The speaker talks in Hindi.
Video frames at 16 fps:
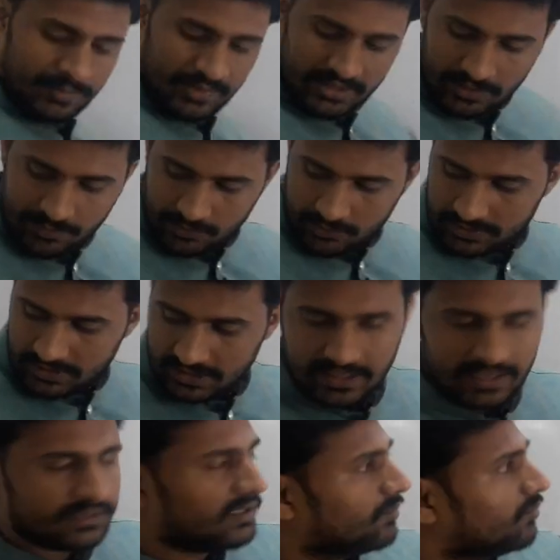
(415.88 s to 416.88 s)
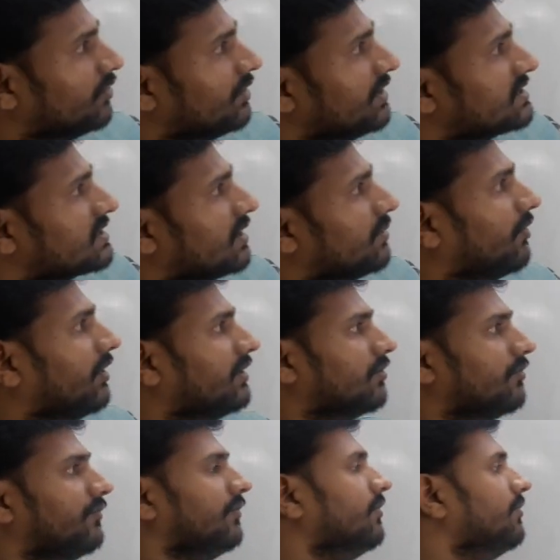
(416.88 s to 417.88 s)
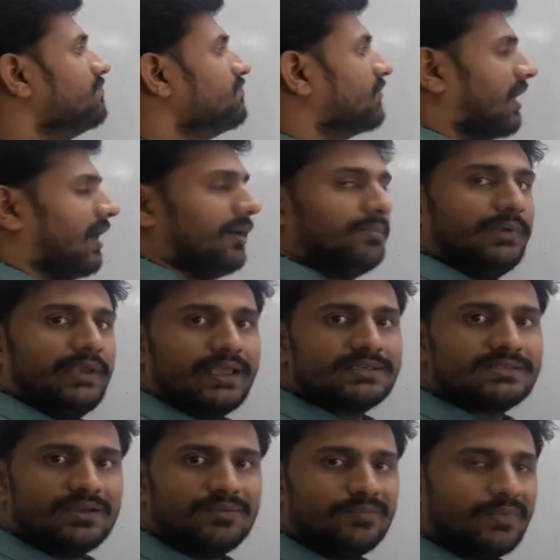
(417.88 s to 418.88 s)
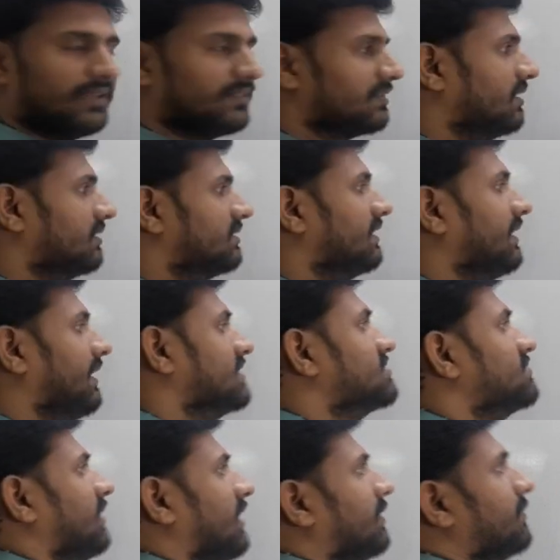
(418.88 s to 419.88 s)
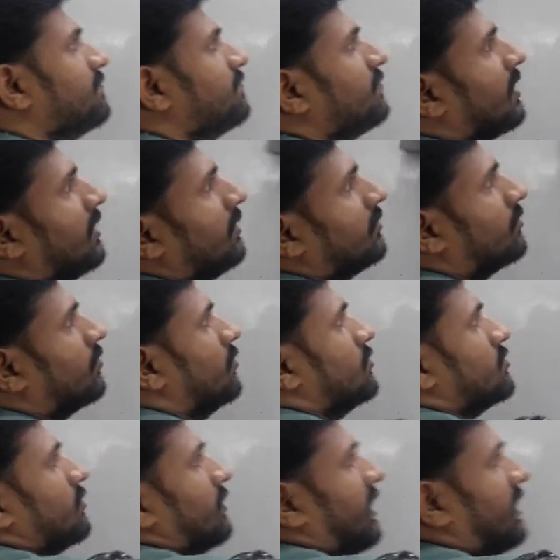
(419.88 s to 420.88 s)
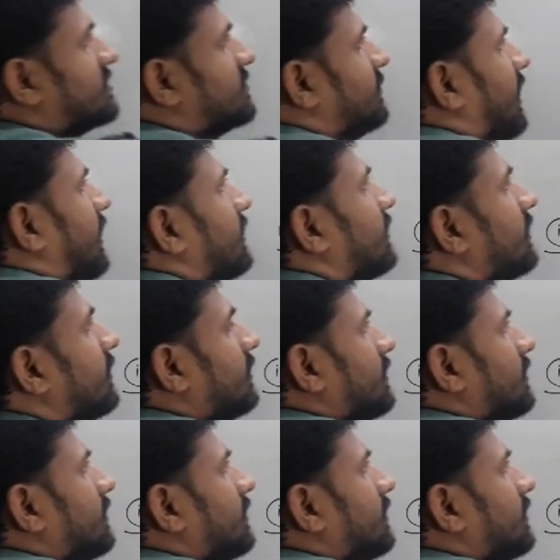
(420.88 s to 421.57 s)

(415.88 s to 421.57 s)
हमने रिपोर्ट लिखा था मूडीज़ के पॉइंट ऑफ व्यू अब नेक्स्ट हम बात करते हैं एस तो जो एस की